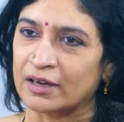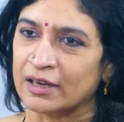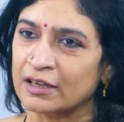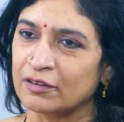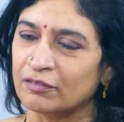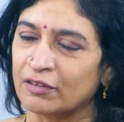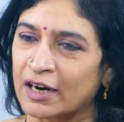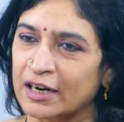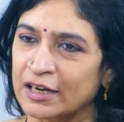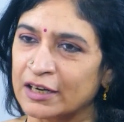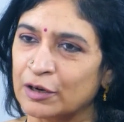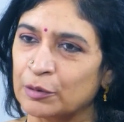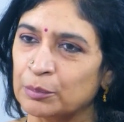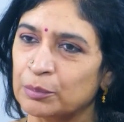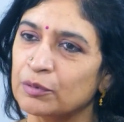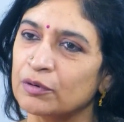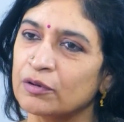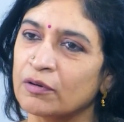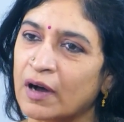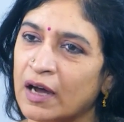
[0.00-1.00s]
ఇది
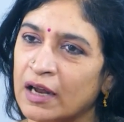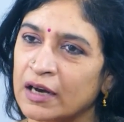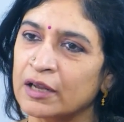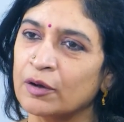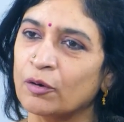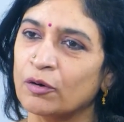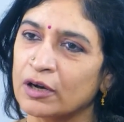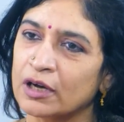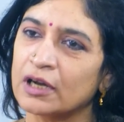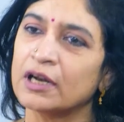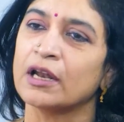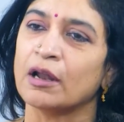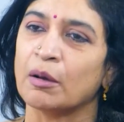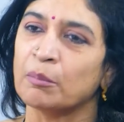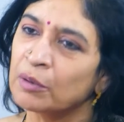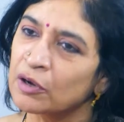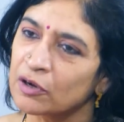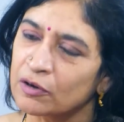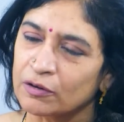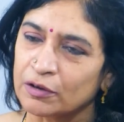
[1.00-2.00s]
వాడినప్పుడు అని ఒక
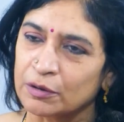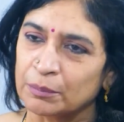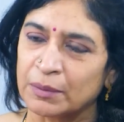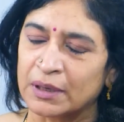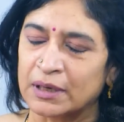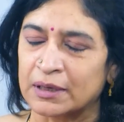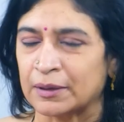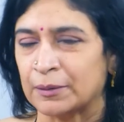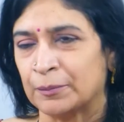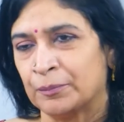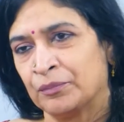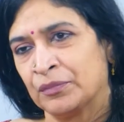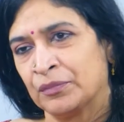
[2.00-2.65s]
నమ్మకం అనమాట